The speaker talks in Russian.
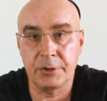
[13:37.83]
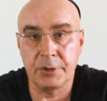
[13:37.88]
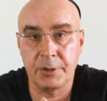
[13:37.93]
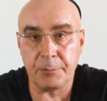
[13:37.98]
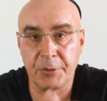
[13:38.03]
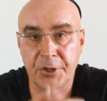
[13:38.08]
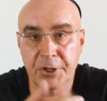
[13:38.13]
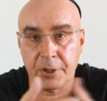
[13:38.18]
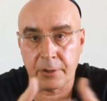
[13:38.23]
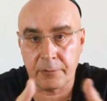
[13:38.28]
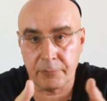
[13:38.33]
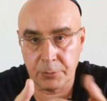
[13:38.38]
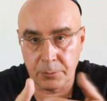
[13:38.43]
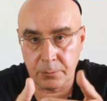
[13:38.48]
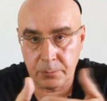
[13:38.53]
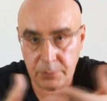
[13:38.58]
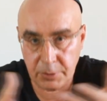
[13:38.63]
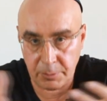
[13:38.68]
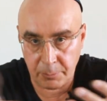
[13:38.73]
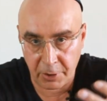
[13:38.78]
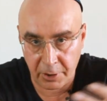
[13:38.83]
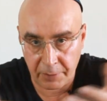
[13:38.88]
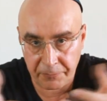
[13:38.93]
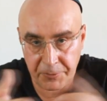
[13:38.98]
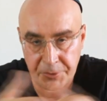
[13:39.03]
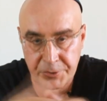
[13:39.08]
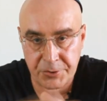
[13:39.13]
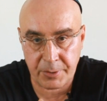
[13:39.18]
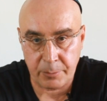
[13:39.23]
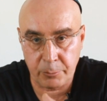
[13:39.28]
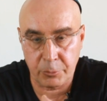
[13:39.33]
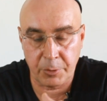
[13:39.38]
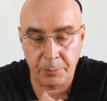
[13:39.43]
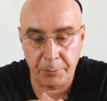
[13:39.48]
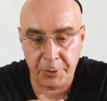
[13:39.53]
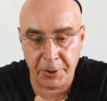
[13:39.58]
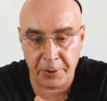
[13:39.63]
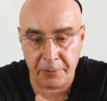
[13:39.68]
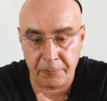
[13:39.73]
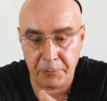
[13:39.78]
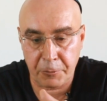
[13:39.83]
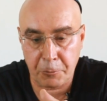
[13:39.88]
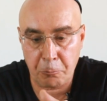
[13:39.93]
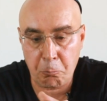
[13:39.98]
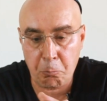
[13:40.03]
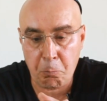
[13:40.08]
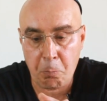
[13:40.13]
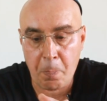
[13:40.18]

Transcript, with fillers: доминированию, демографическому доминированию.